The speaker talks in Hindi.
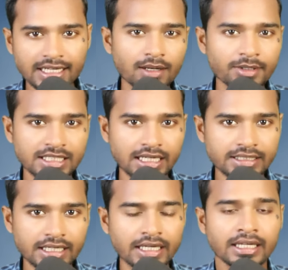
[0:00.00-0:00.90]
में चले
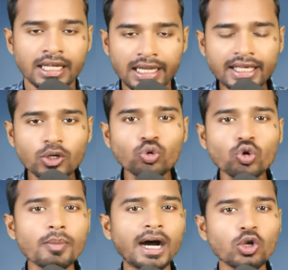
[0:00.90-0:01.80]
जाए लेकिन
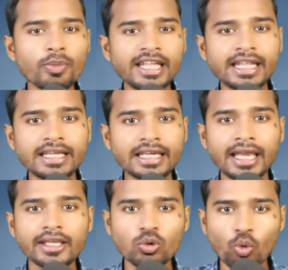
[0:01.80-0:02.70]
उनको मालूम ही नहीं
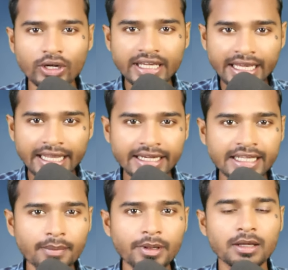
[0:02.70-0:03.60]
है कि उनके
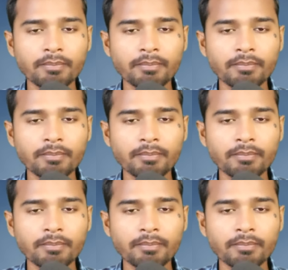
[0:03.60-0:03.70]
एरिया में